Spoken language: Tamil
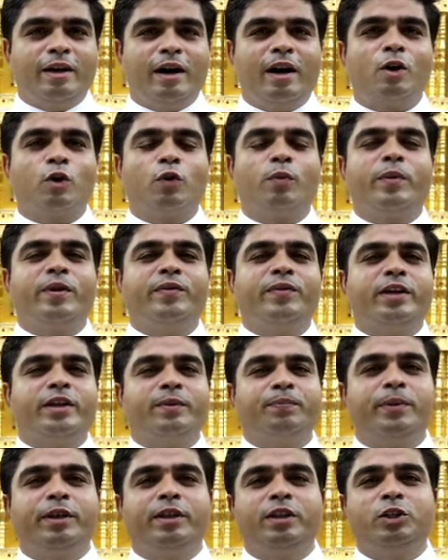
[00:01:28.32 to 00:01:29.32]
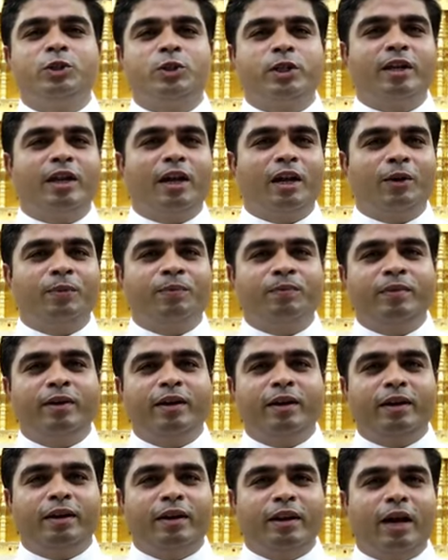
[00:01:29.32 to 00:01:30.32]
யார் உண்மை விட்டு பிரிந்து சொன்னாலும்
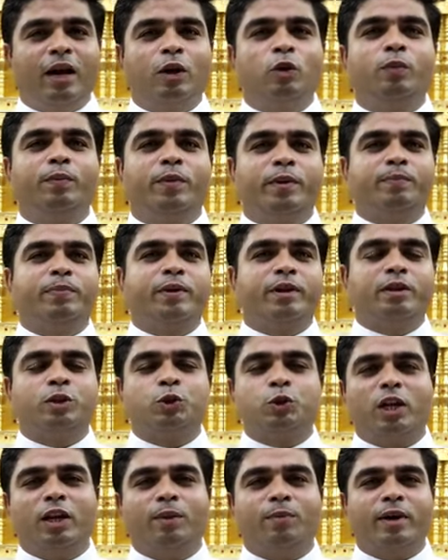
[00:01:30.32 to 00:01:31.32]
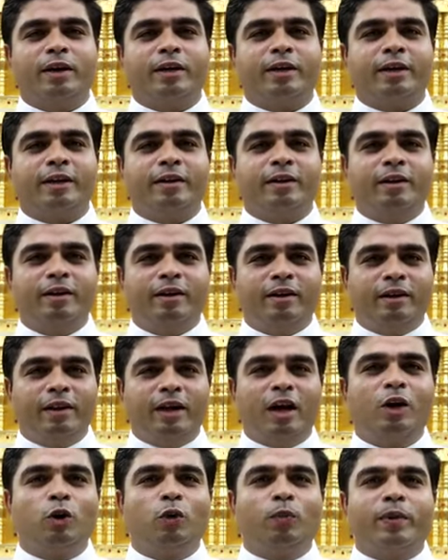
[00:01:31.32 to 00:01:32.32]
நான் உண்மை பிரிந்து சொல்ல மாட்டேன்
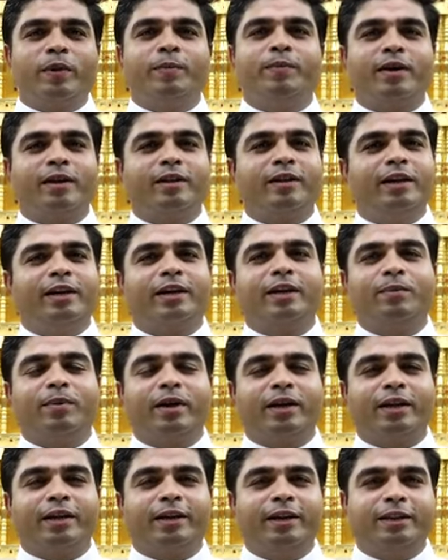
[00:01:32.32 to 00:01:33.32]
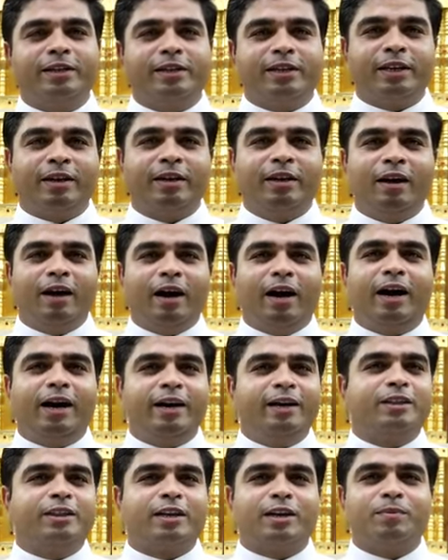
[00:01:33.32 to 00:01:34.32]
நான் உண்மை மறுதளிக்க மாட்டேன் என்று
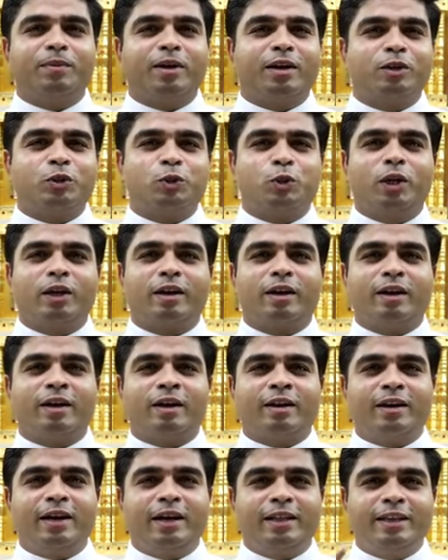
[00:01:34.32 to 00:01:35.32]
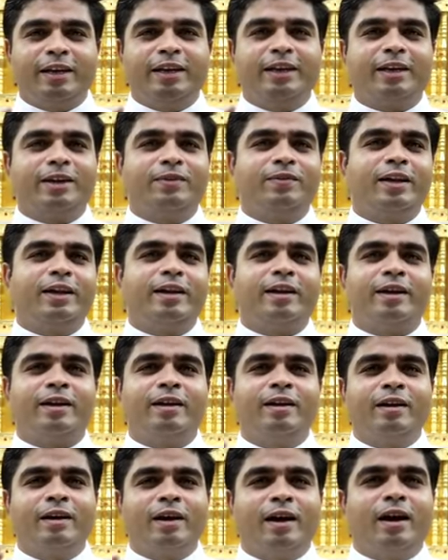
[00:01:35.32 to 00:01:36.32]
ஆணித்தரமாக சொல்கிறார் அதே இரவிலேயே
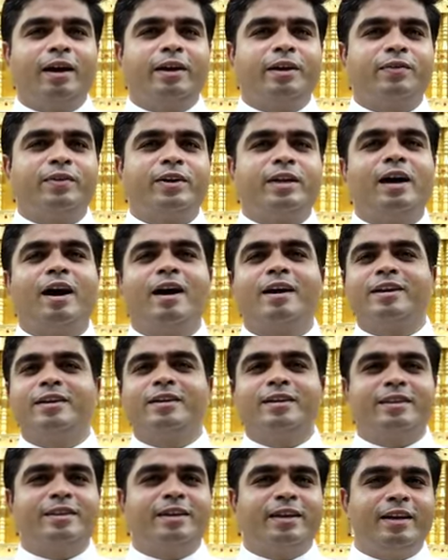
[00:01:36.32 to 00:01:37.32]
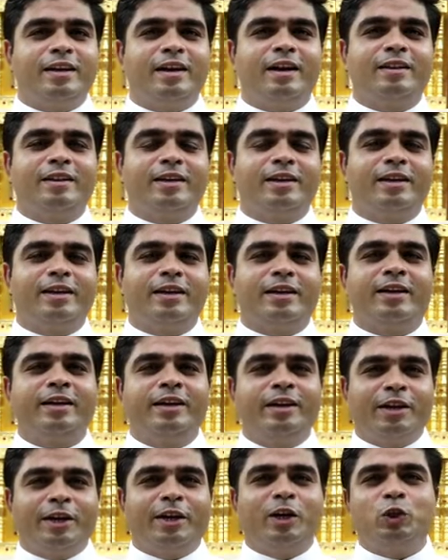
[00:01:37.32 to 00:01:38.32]
இவர் யார் என்று தெரியாது என்று
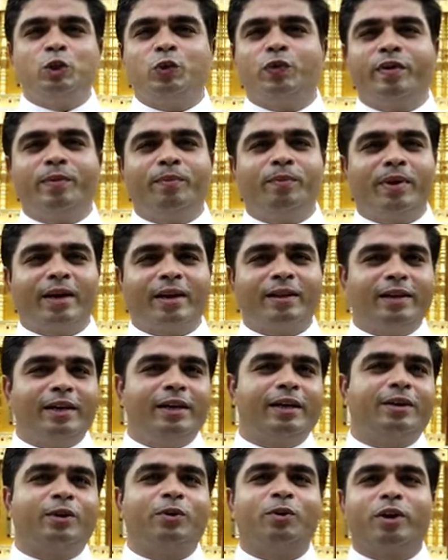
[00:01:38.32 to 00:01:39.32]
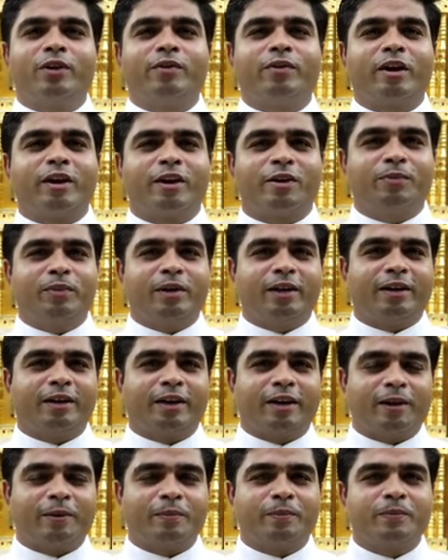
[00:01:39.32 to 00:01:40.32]
இயேசுவை மறுதளிக்கக்கூடியவராகவும்
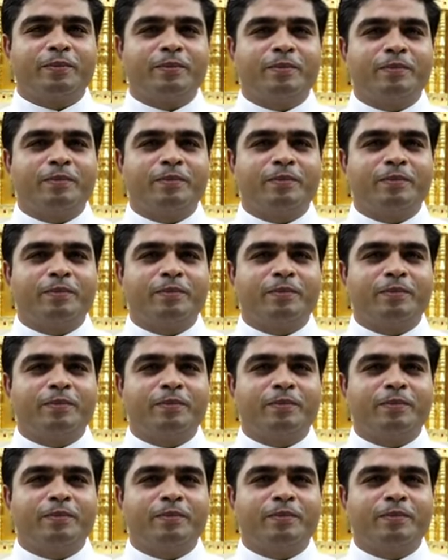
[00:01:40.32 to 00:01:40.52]
இருக்கிறார்